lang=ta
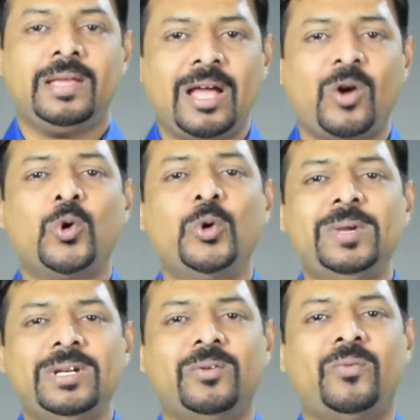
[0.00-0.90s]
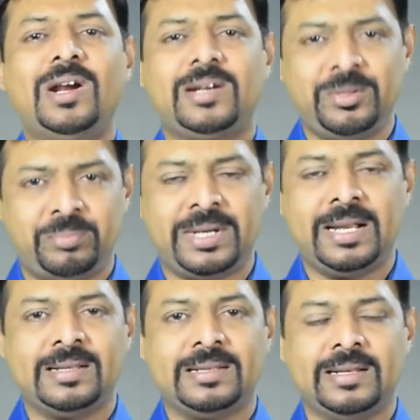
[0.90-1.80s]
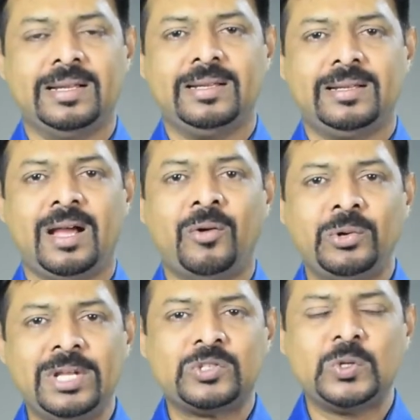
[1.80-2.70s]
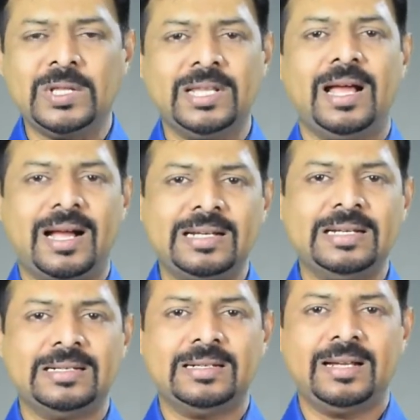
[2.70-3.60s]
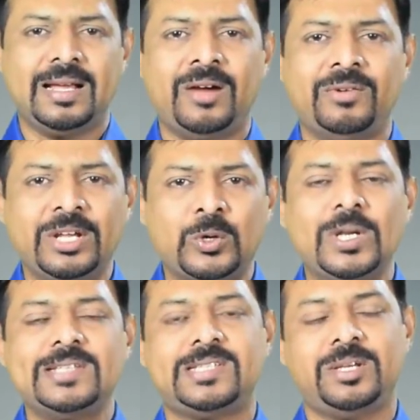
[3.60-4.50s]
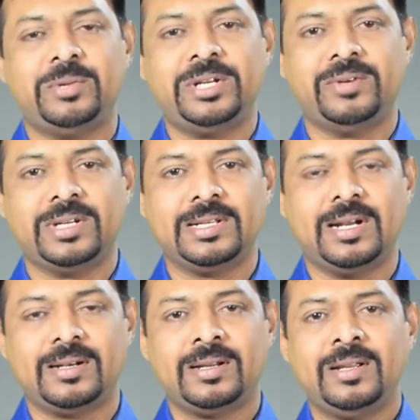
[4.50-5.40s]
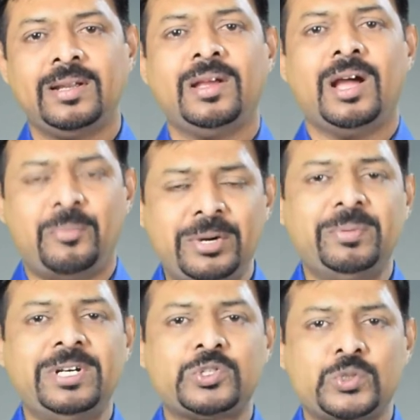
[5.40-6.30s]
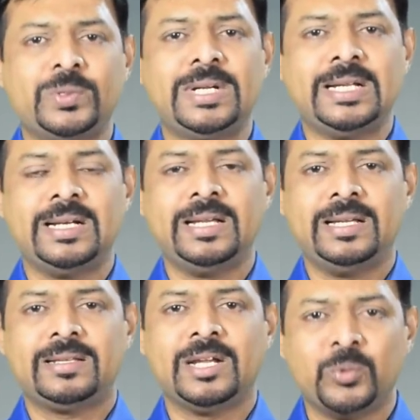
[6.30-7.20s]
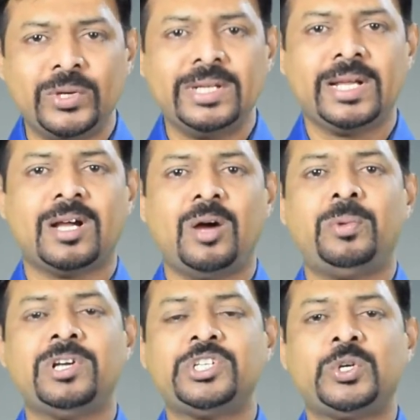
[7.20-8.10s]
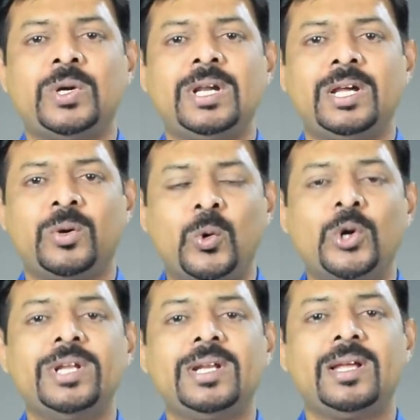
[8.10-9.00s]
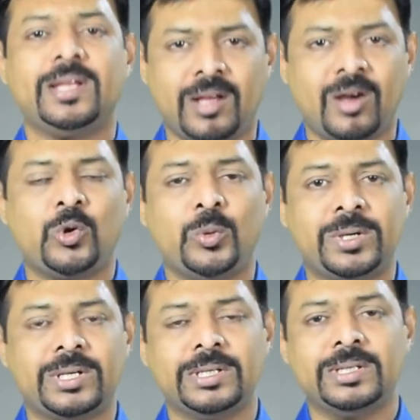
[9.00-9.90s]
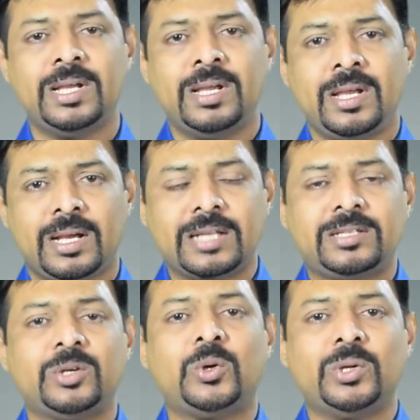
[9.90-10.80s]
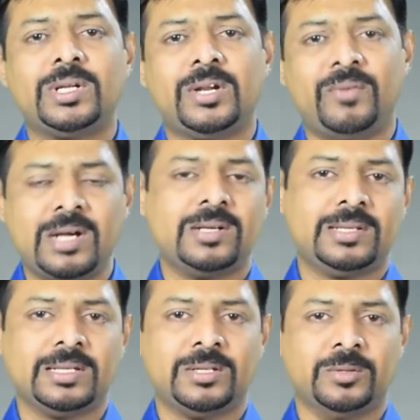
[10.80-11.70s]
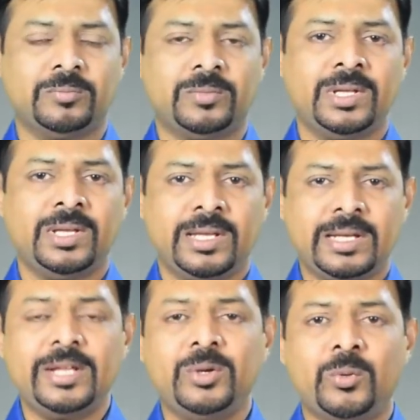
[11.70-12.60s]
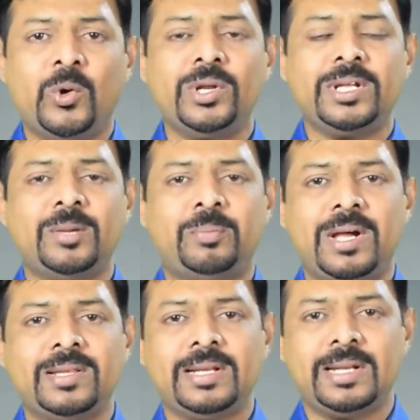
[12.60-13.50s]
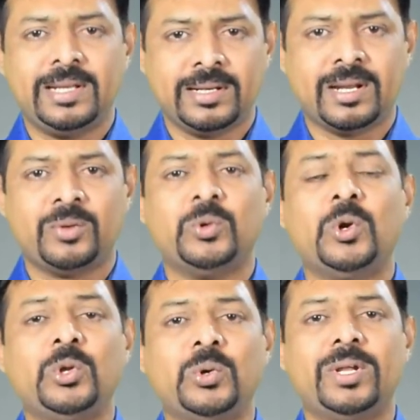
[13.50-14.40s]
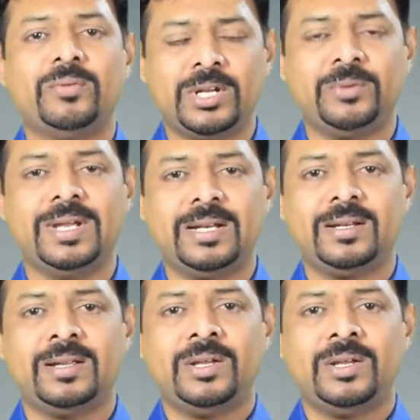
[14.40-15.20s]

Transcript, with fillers: யாக்கோவின் வாழ்க்கை பிரயாணத்திலே அவனுடைய சொந்த அண்ணன் அவனை கொலை செய்யும்படி வருகிறான் அப்படிப்பட்ட சூழ்நிலையிலே தன் உயிரை காப்பாற்றிக் கொள்ள ஓடின யாக்கோபுக்கு கர்த்தர் கொடுக்கிற வாக்கு தத்துவம் நீ ஓடுகிற பாதையிலே நான் உன்னோடு கூட வருவேன்